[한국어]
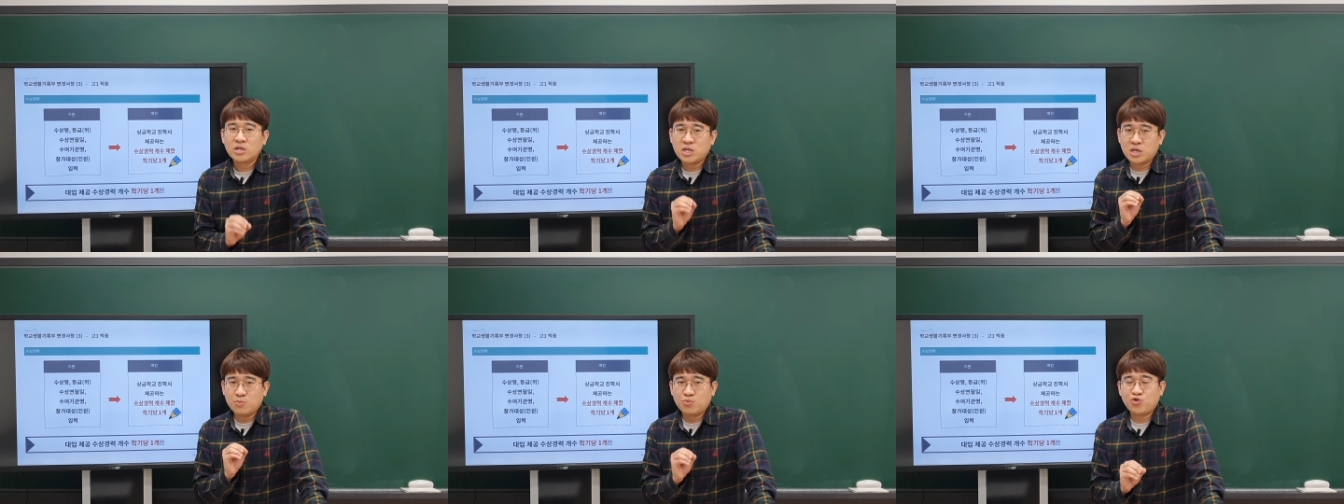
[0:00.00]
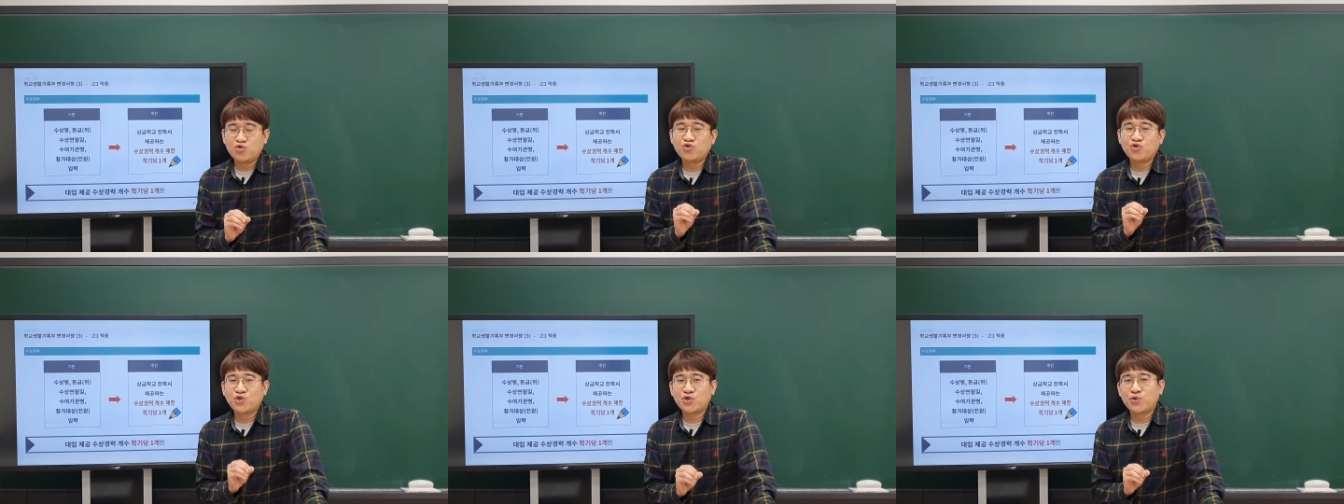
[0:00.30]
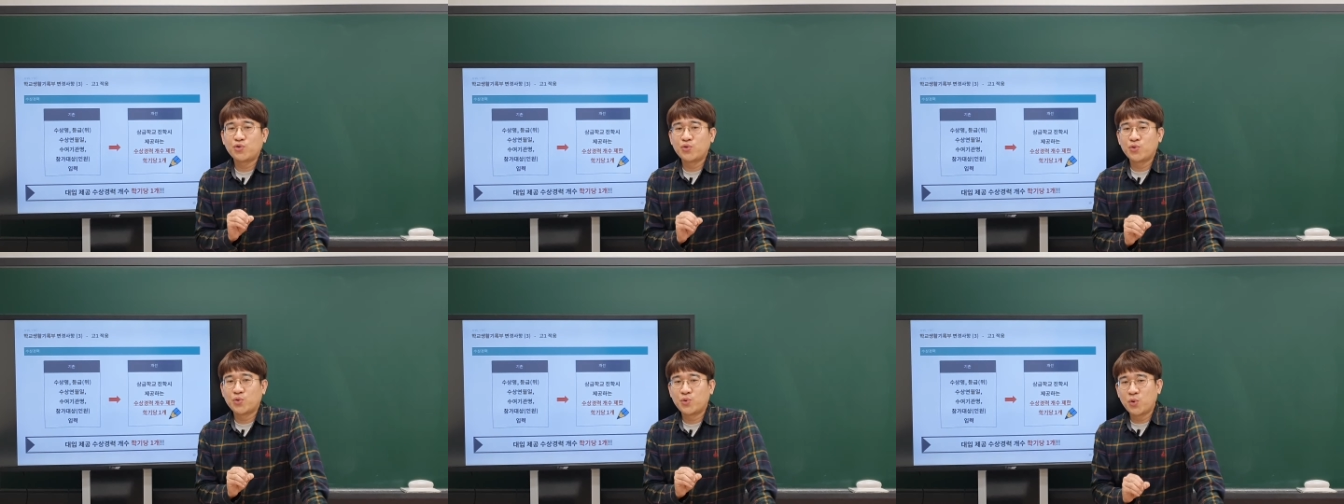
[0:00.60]

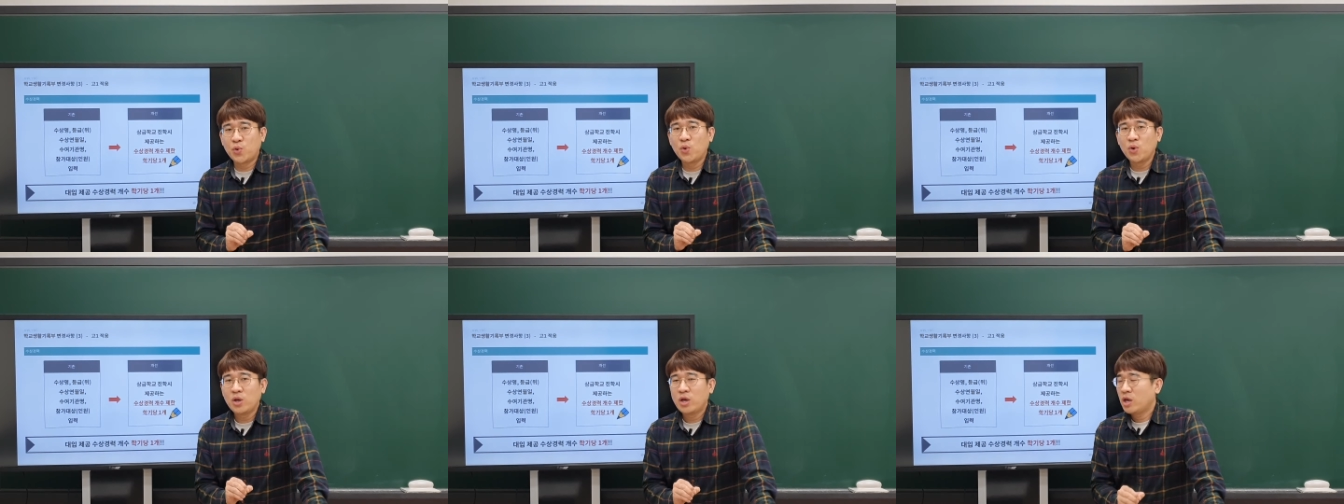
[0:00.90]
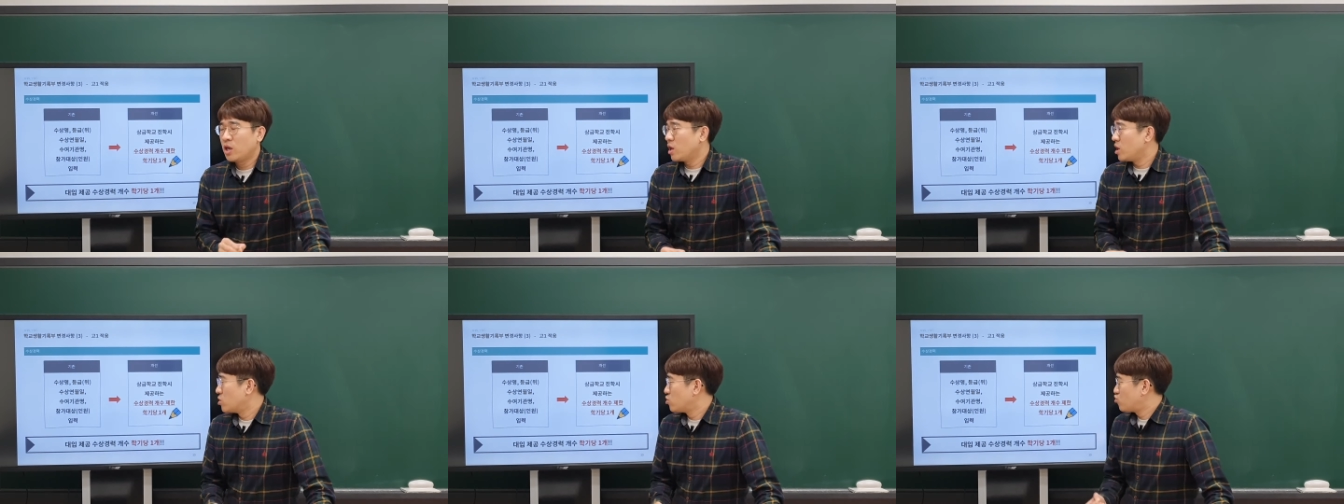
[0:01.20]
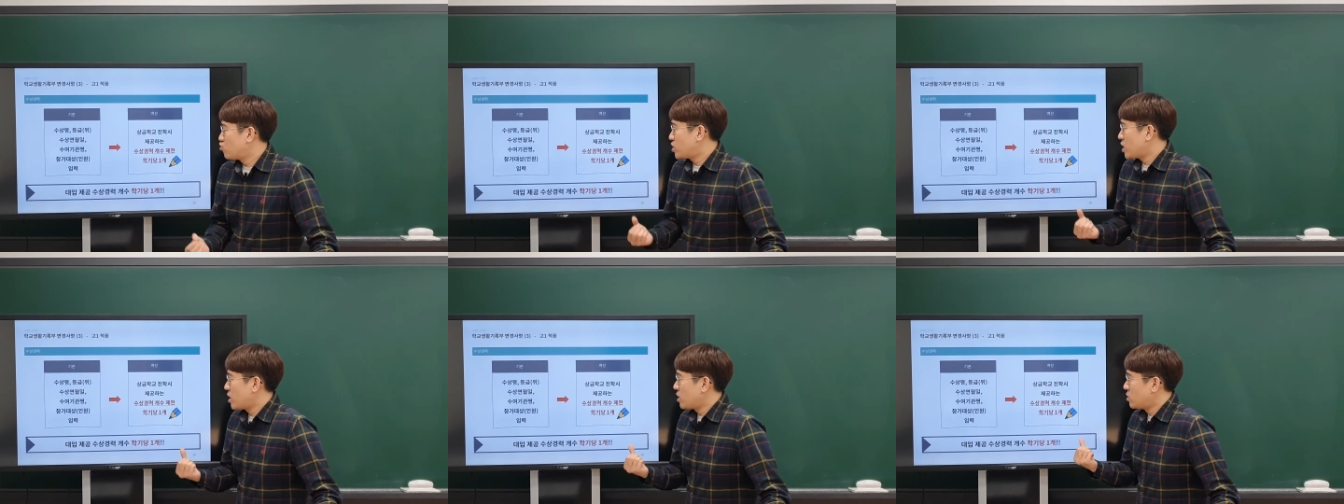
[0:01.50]
집중적으로
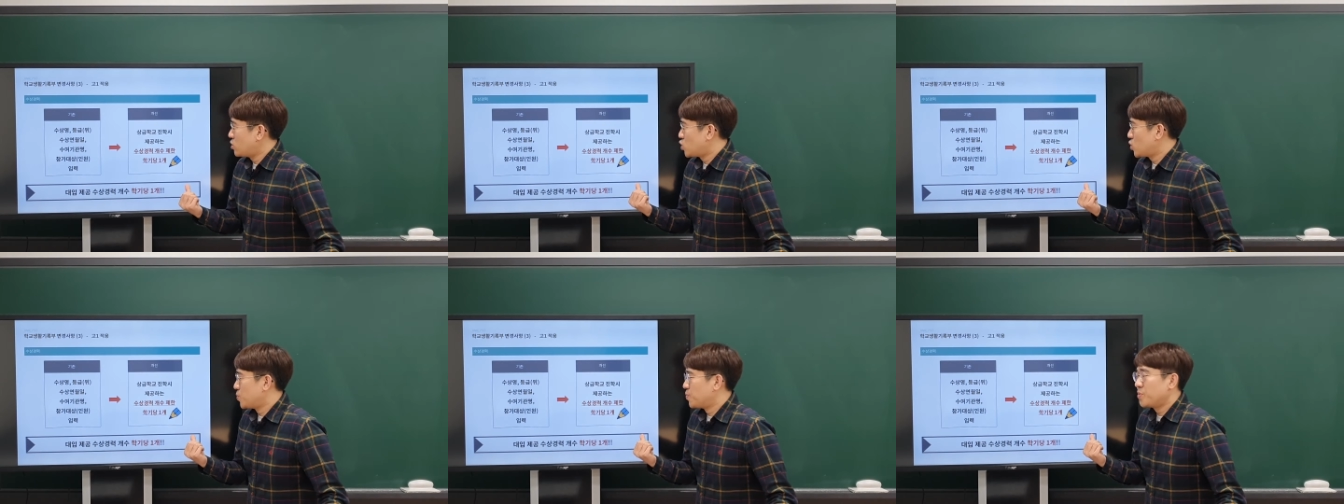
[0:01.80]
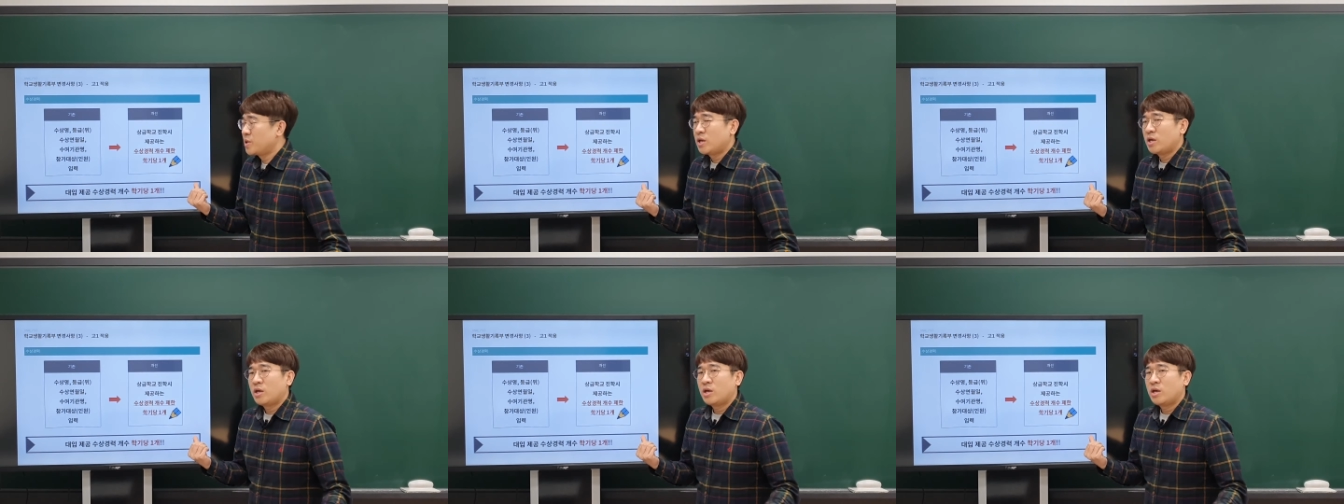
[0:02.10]
수상을 좀